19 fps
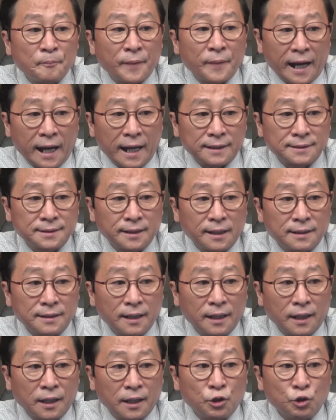
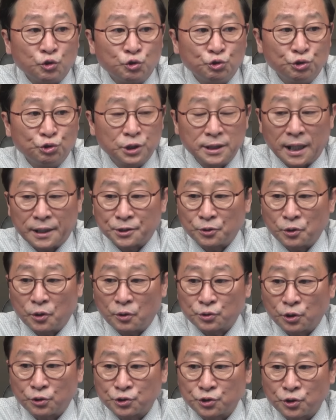아들에게 유리하도록
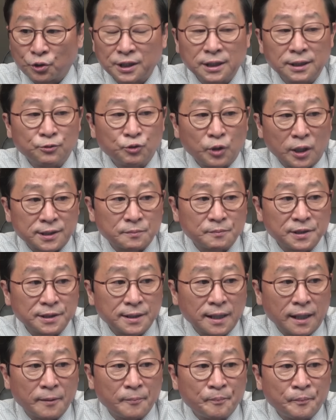설정이
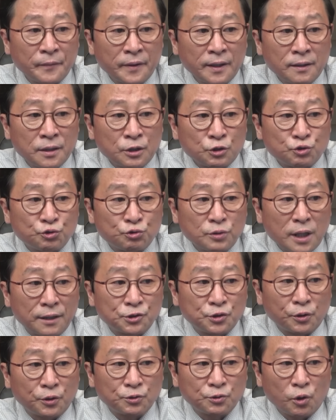됐습니다.
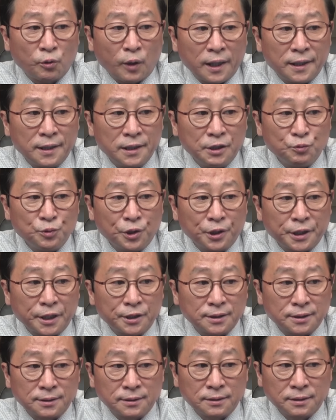
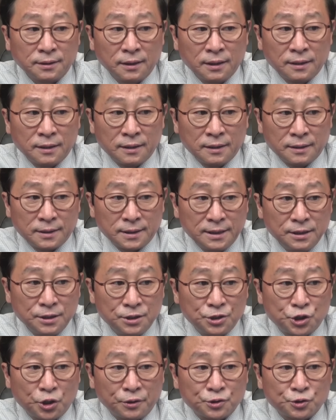중앙선거관리위원회는
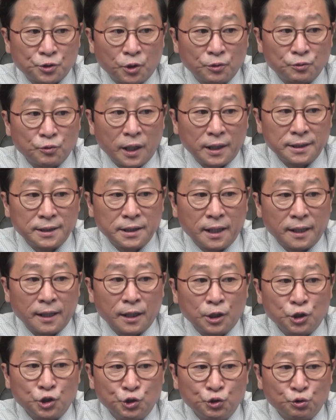인천 선관위의
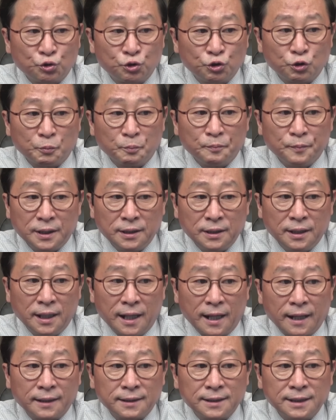6급
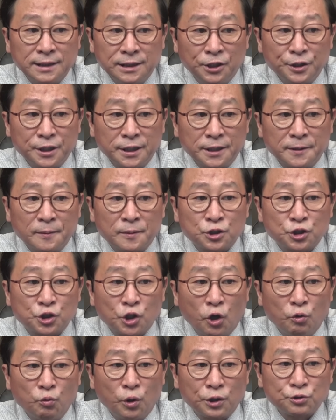이하 인원이
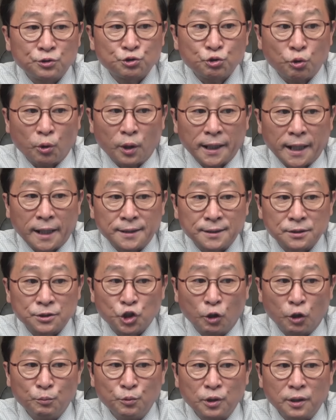정원 초과라는
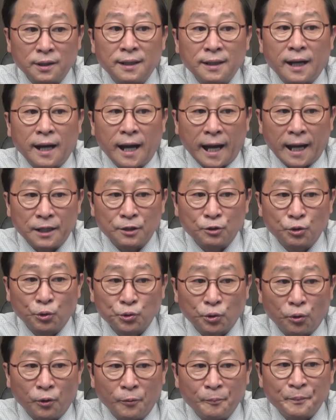점을
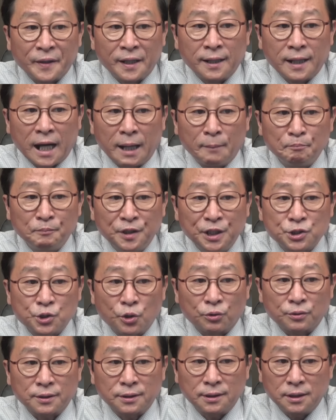알고도
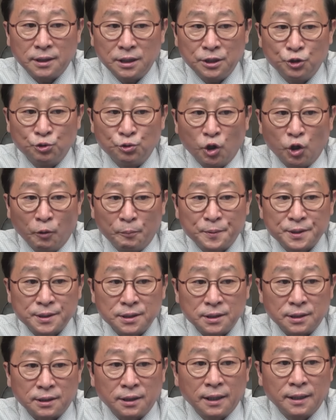합리적 이유
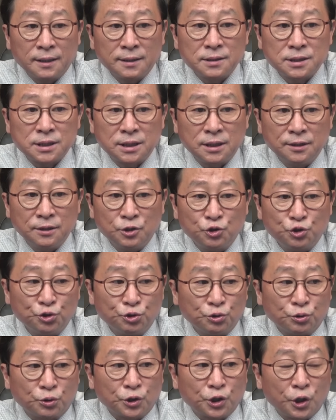없이
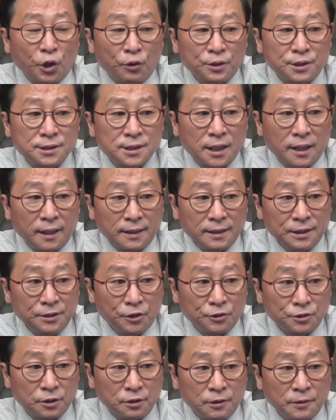신규 경체
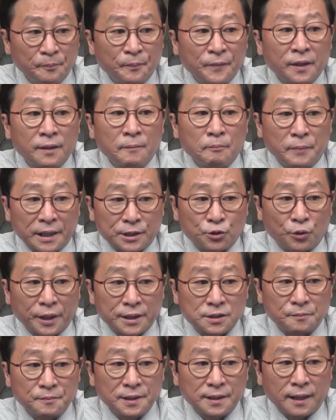인원을
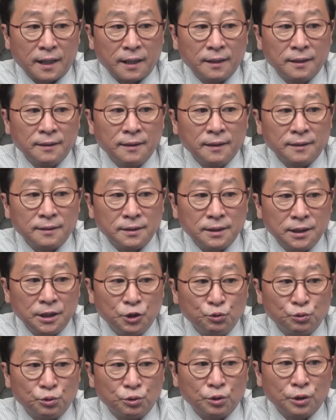배정했습니다.
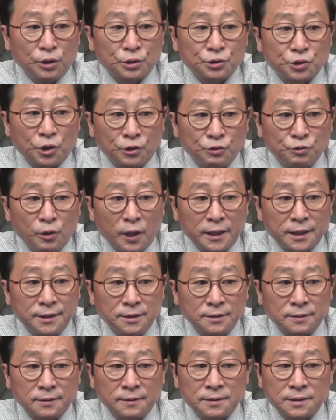이후
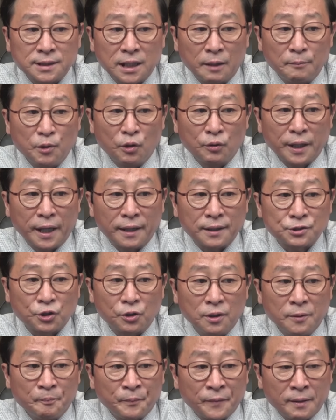선관위는 3명의
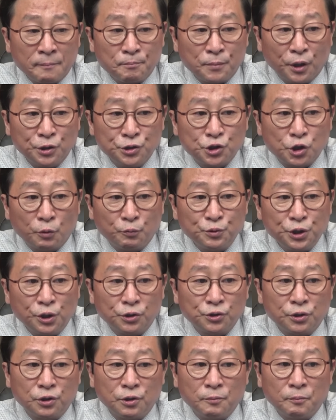
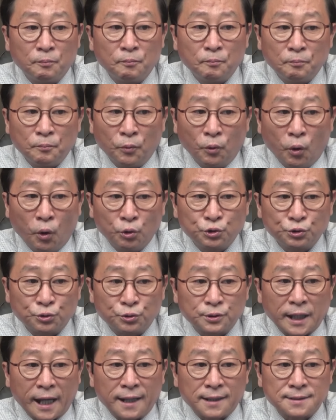면접위원을 모두
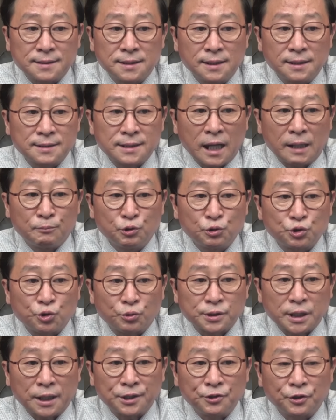당시
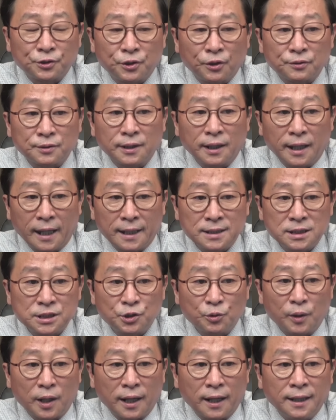사무총장이었던
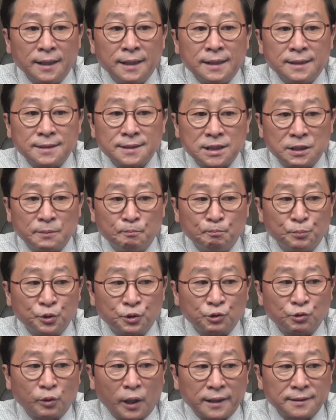A씨와
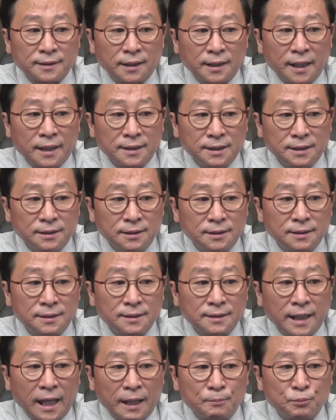친분 관계에 있는
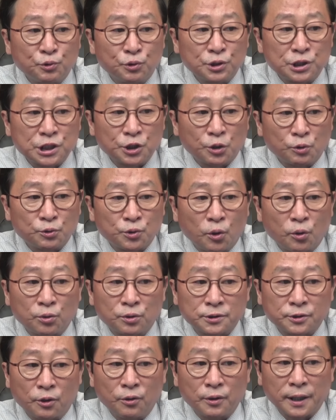내부 직원으로
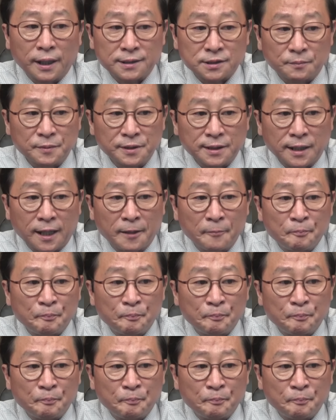구성했습니다.